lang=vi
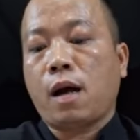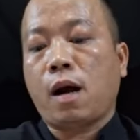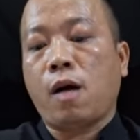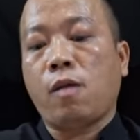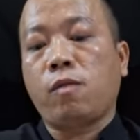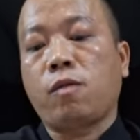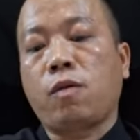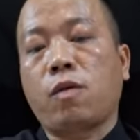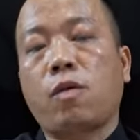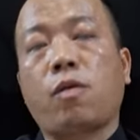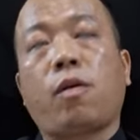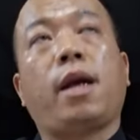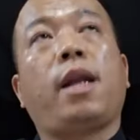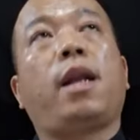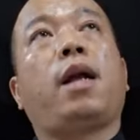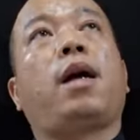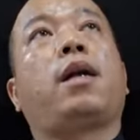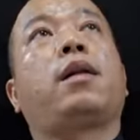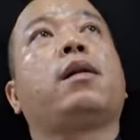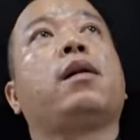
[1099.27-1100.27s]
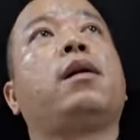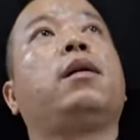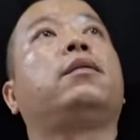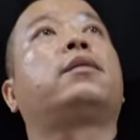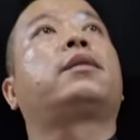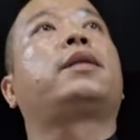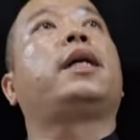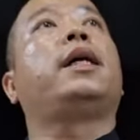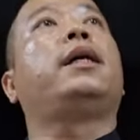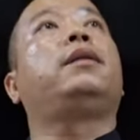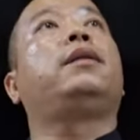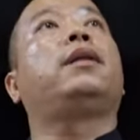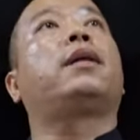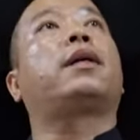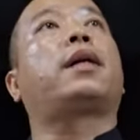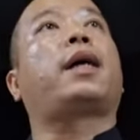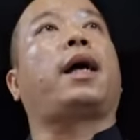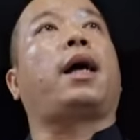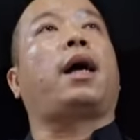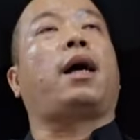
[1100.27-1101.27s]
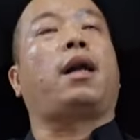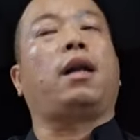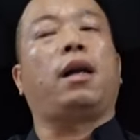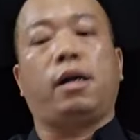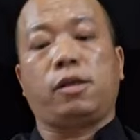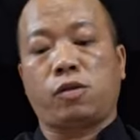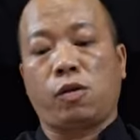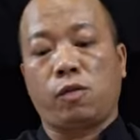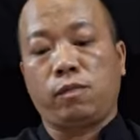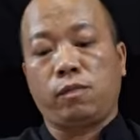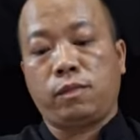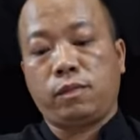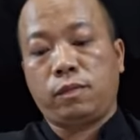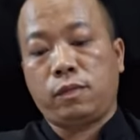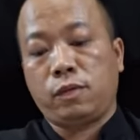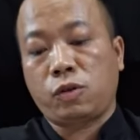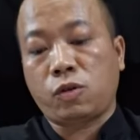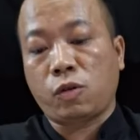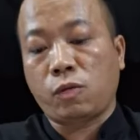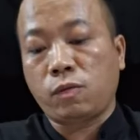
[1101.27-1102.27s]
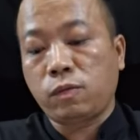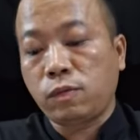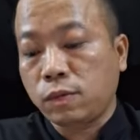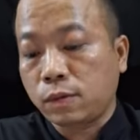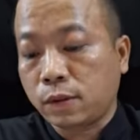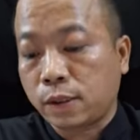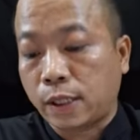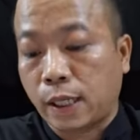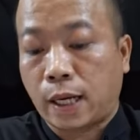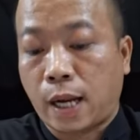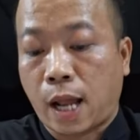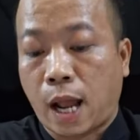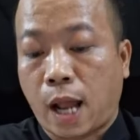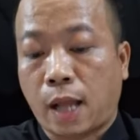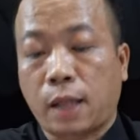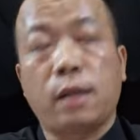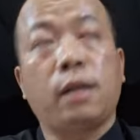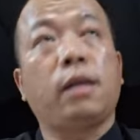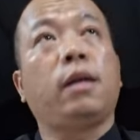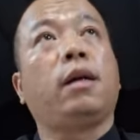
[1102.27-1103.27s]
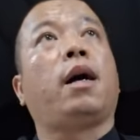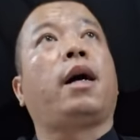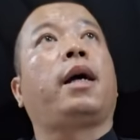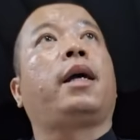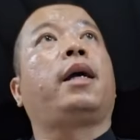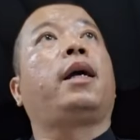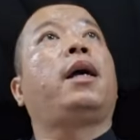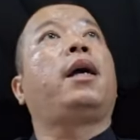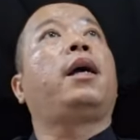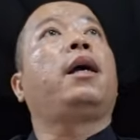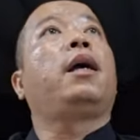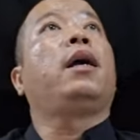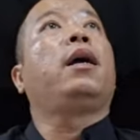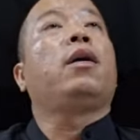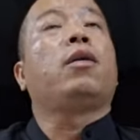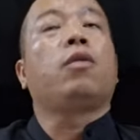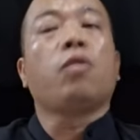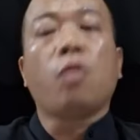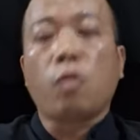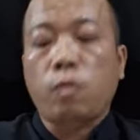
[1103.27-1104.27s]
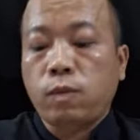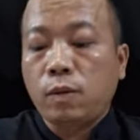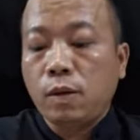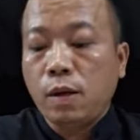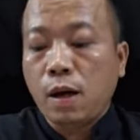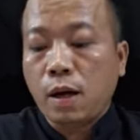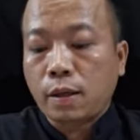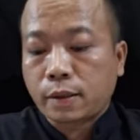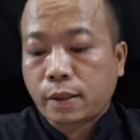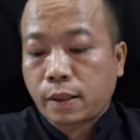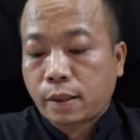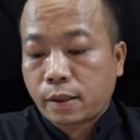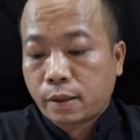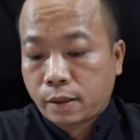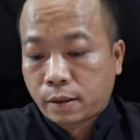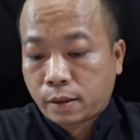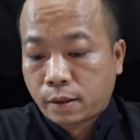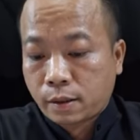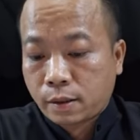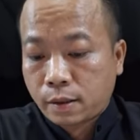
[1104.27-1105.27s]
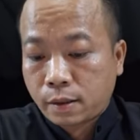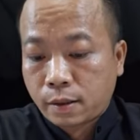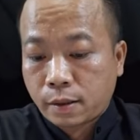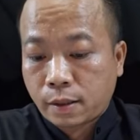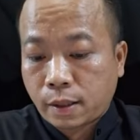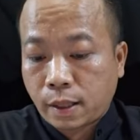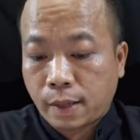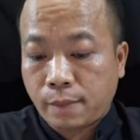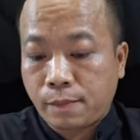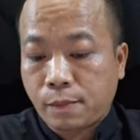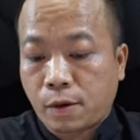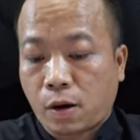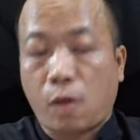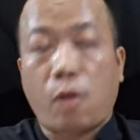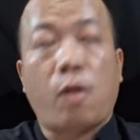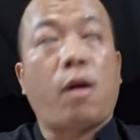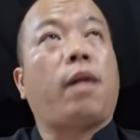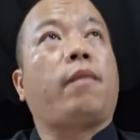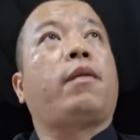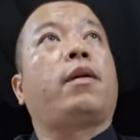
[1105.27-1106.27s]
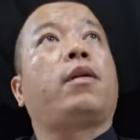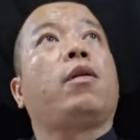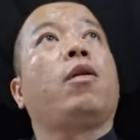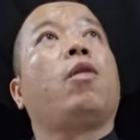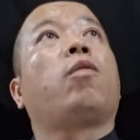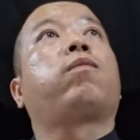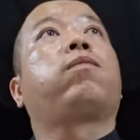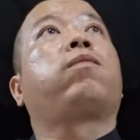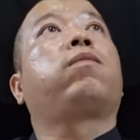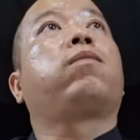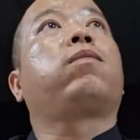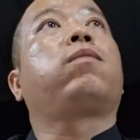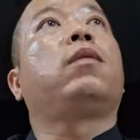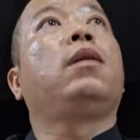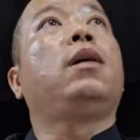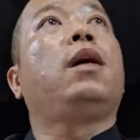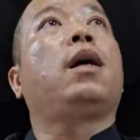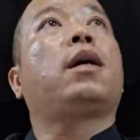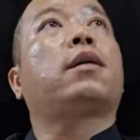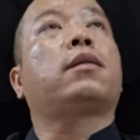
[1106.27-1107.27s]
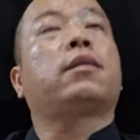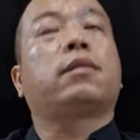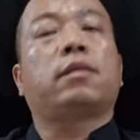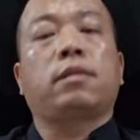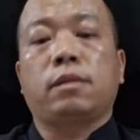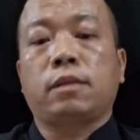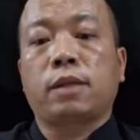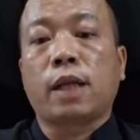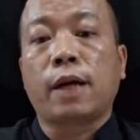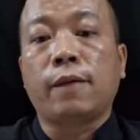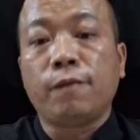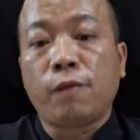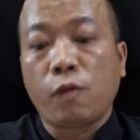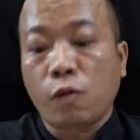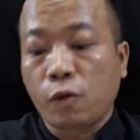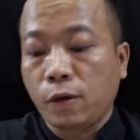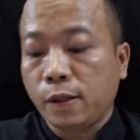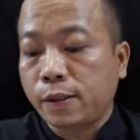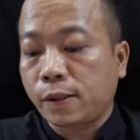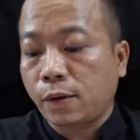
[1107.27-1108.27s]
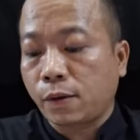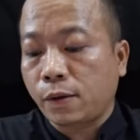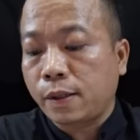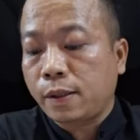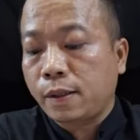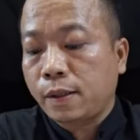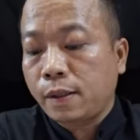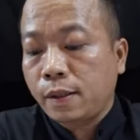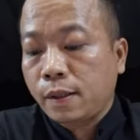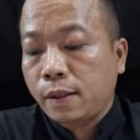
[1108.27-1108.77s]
Ông có nói là đừng tin những kẻ lợi dụng, chúng chỉ là những người đục nước thêm cò và đục nước thêm vui thôi